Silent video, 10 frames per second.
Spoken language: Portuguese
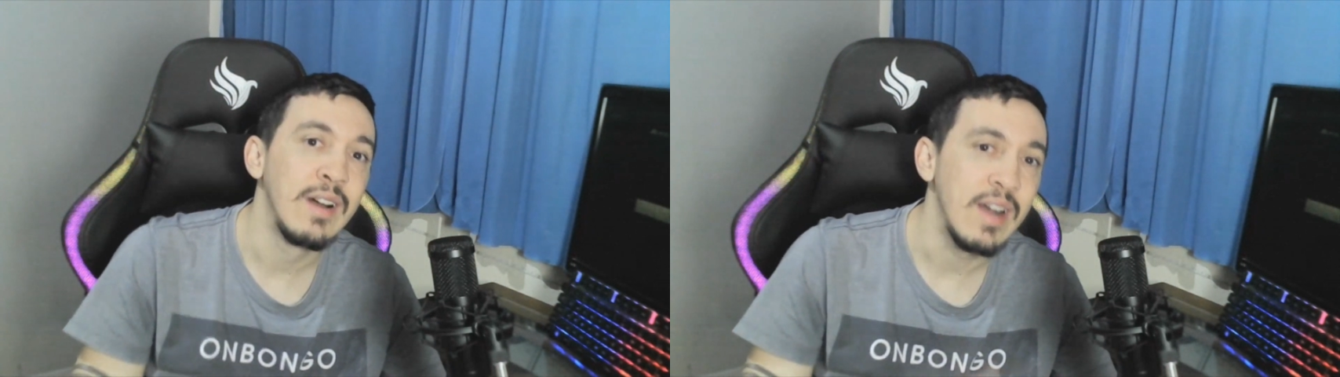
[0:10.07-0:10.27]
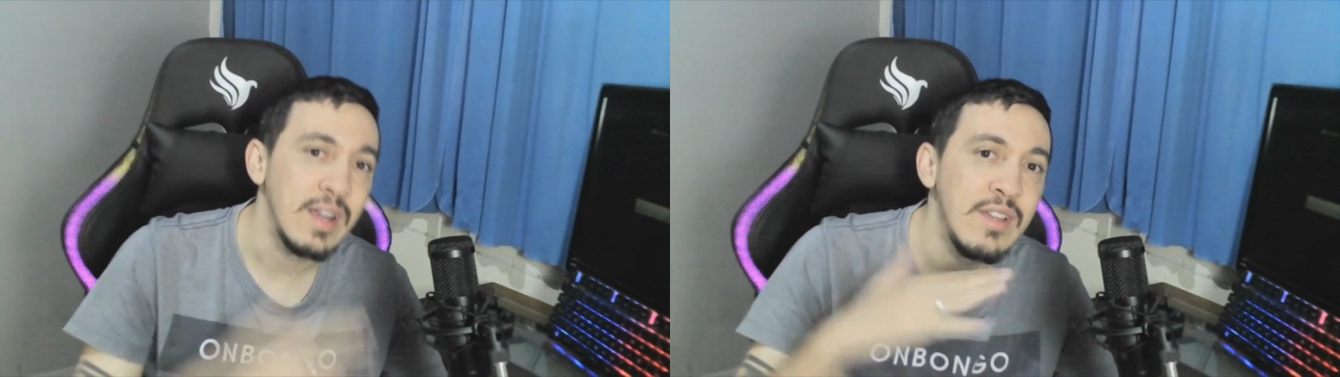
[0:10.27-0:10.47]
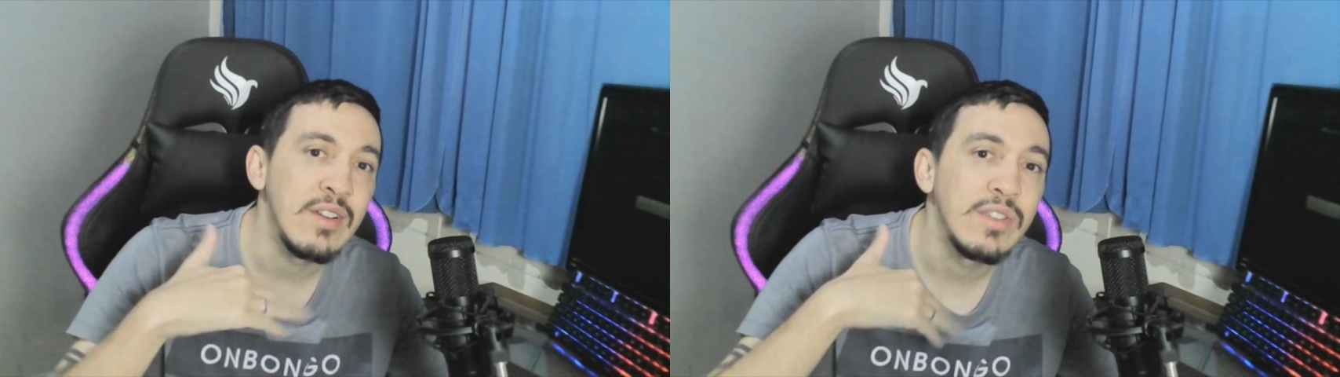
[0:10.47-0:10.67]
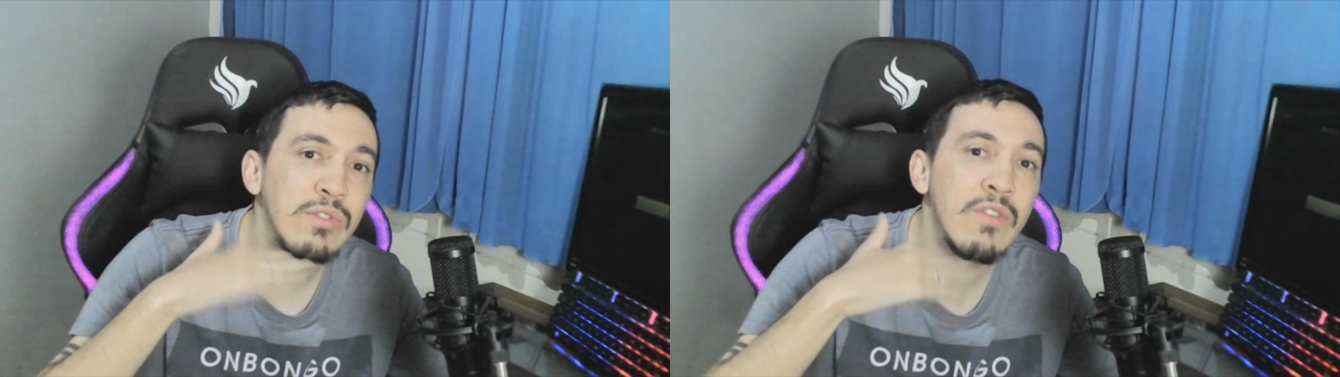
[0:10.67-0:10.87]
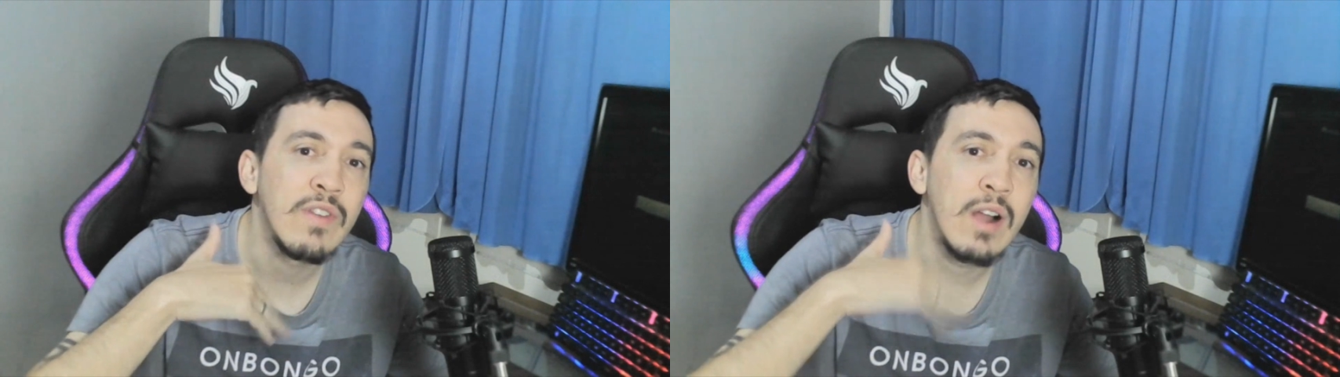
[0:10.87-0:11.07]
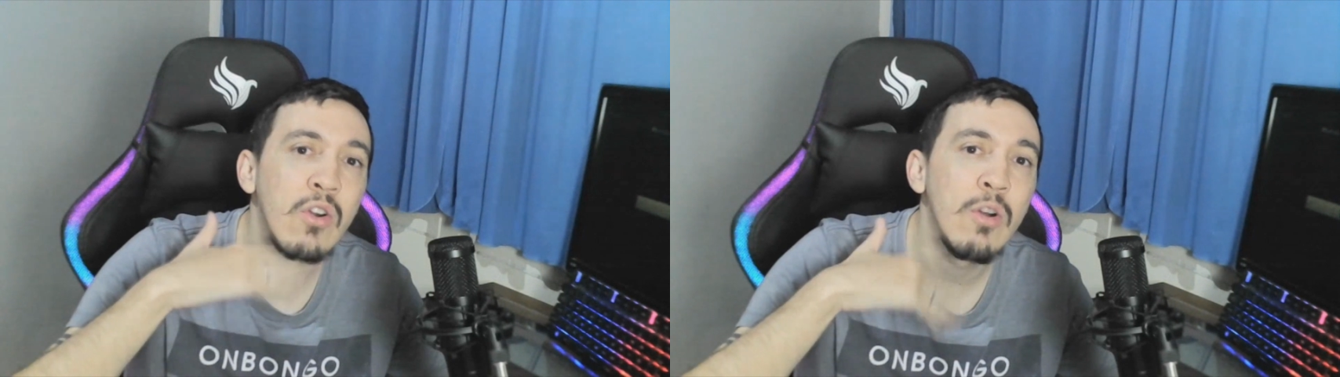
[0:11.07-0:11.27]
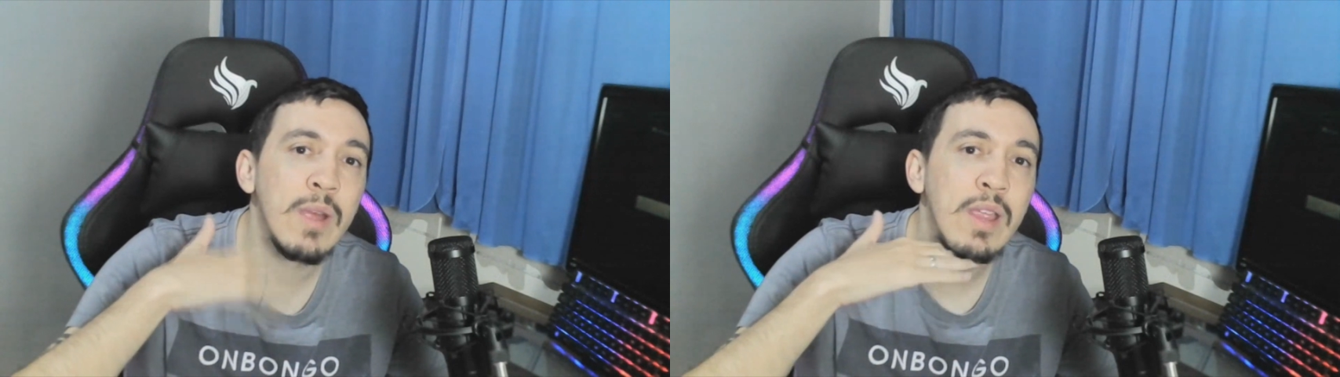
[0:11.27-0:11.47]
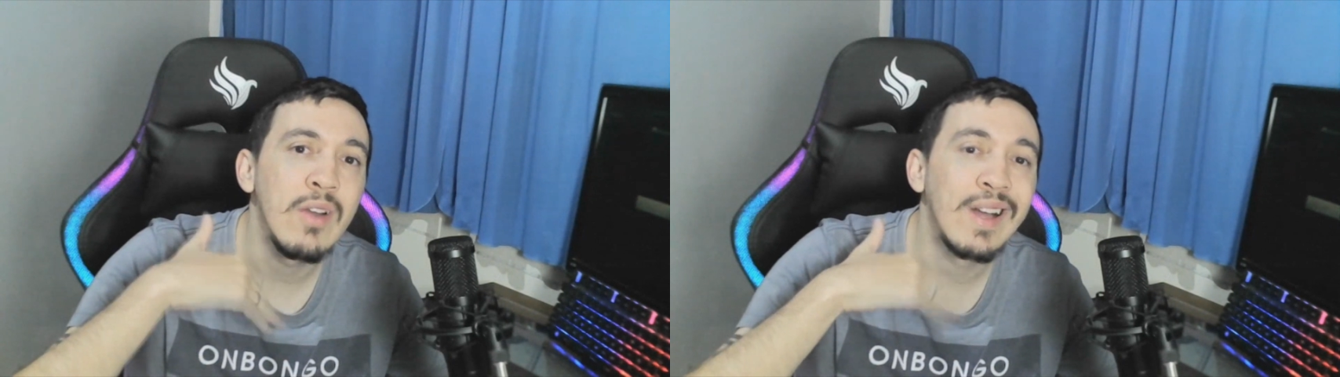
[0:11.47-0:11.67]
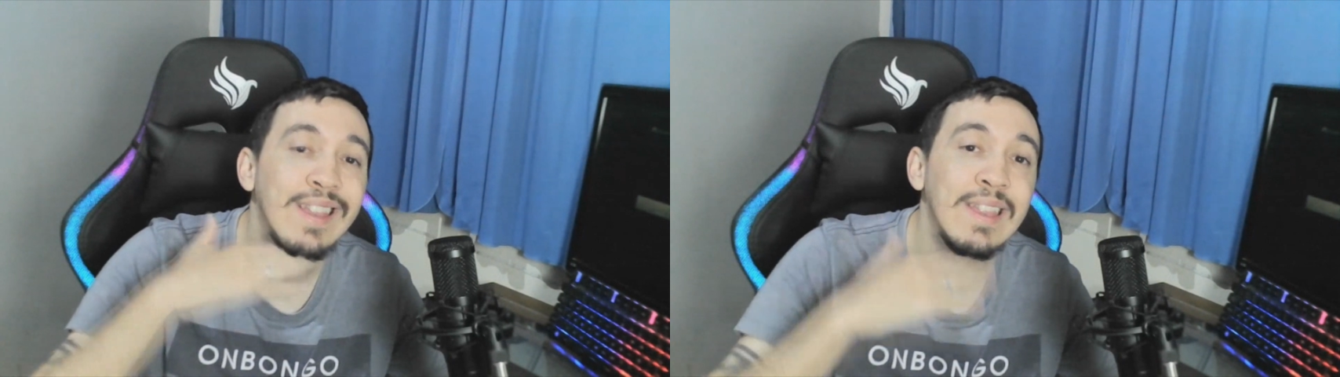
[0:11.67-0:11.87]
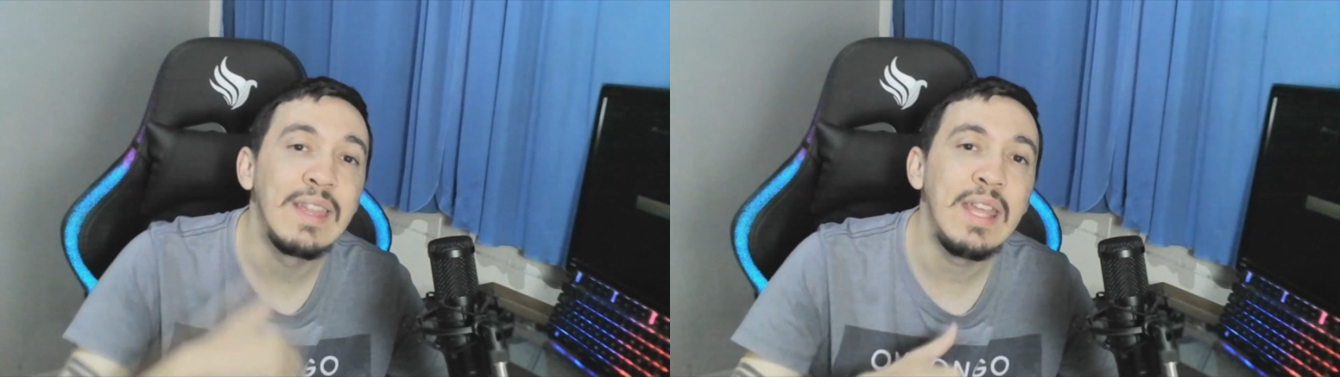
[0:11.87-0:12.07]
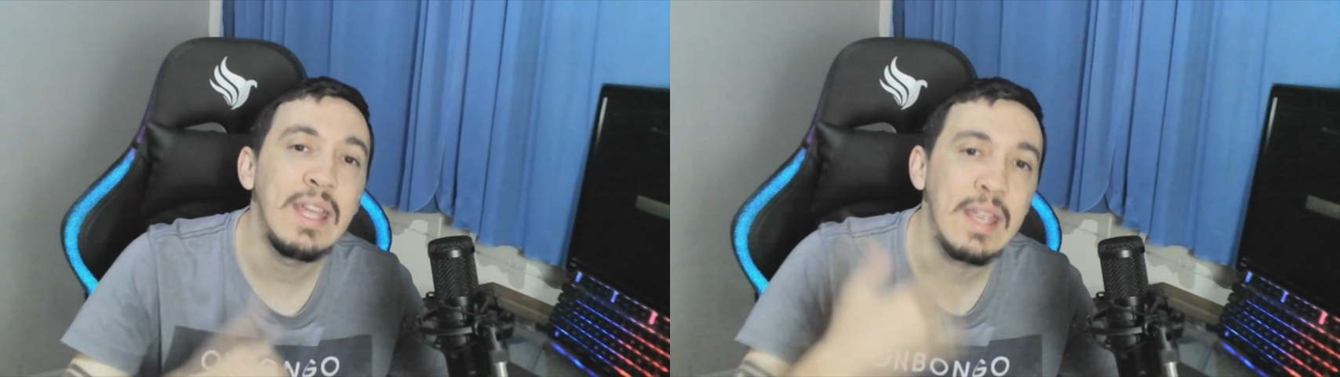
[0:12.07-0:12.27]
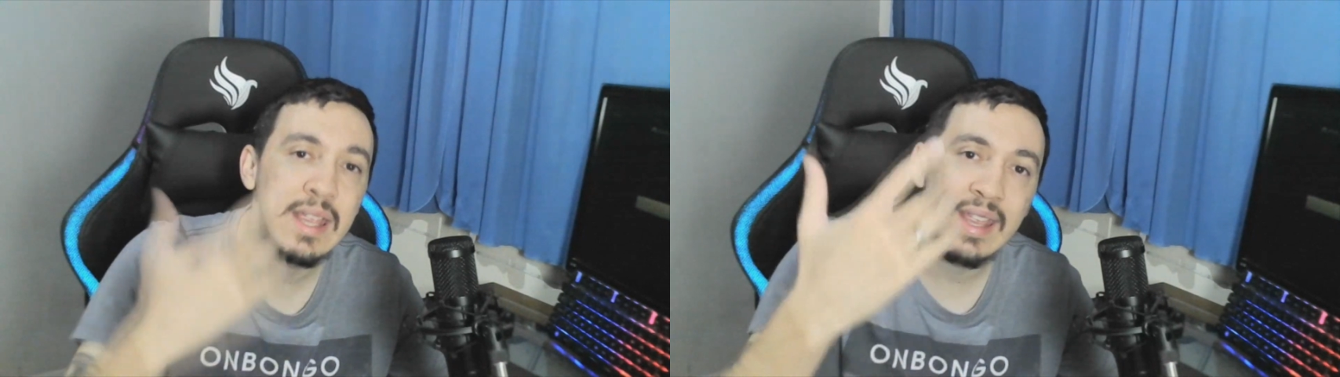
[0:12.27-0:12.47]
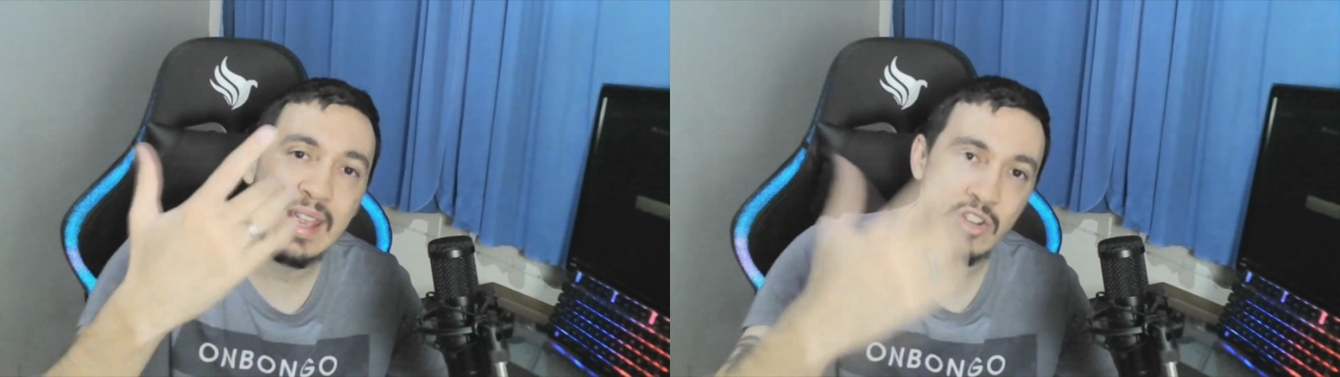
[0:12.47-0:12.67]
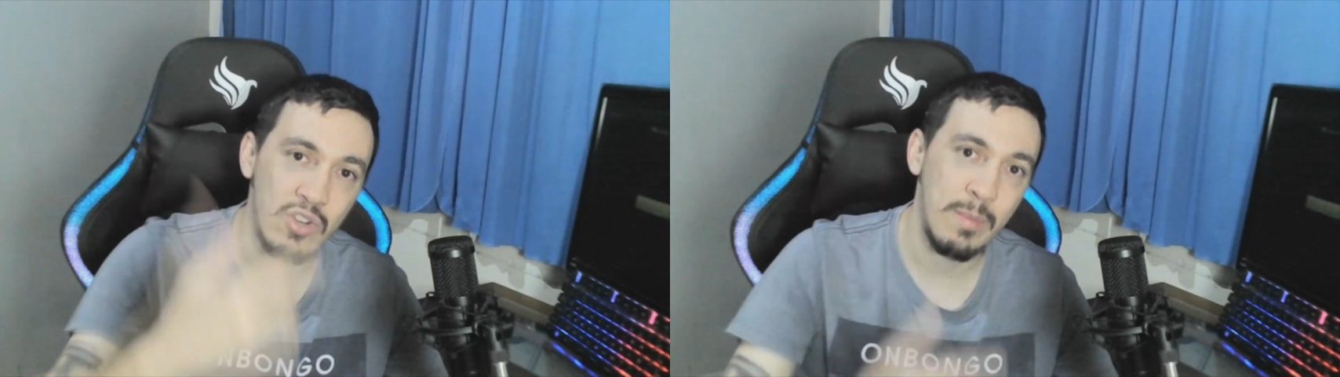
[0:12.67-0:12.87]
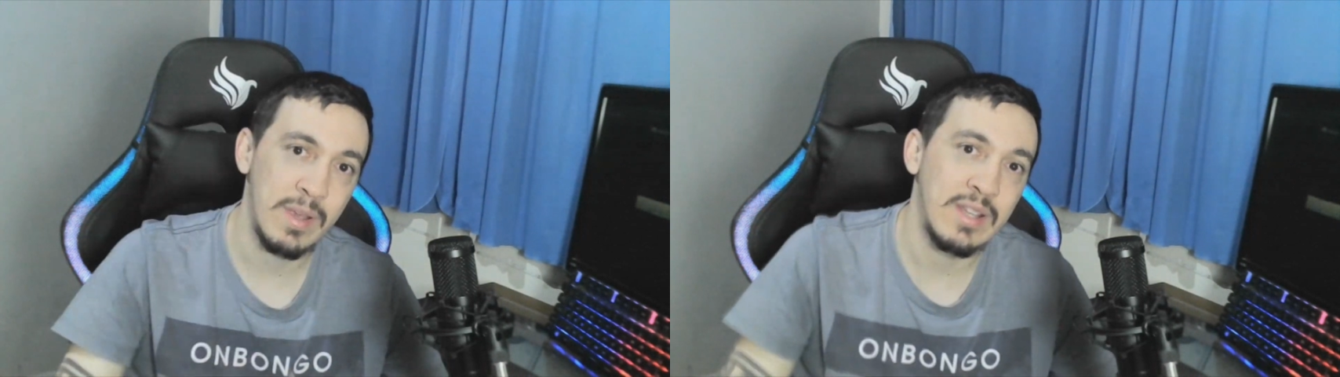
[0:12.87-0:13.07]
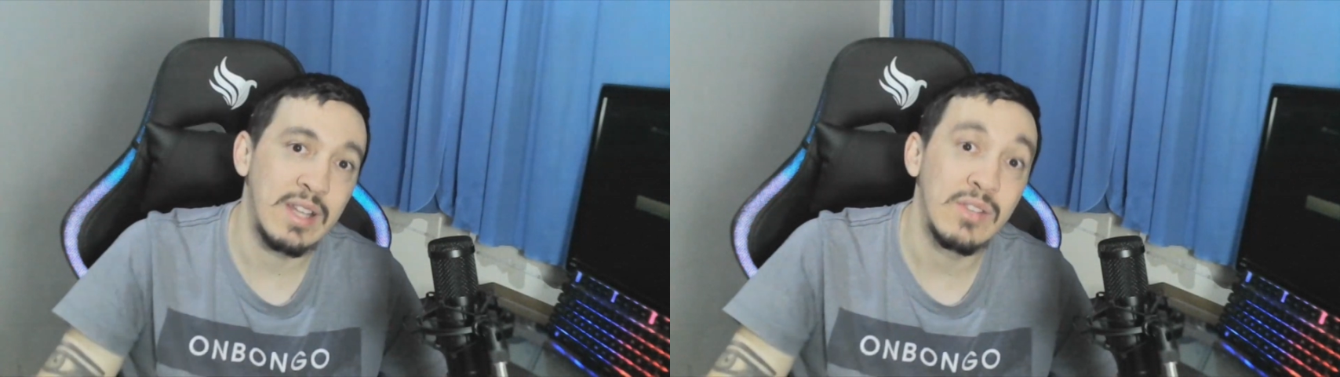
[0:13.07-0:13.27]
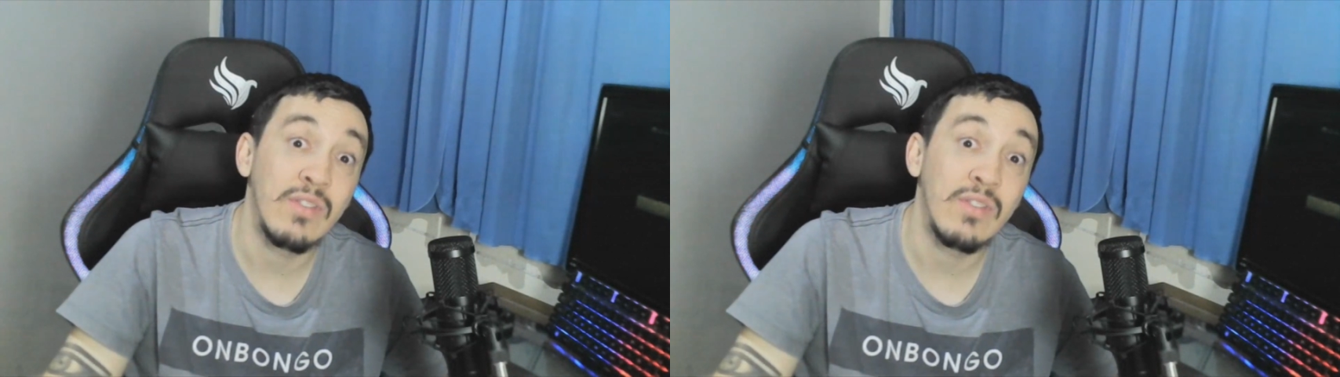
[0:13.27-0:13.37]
Aqui, ó. Vocês vão ficar como aqui, ó. De queixo, rapaziada.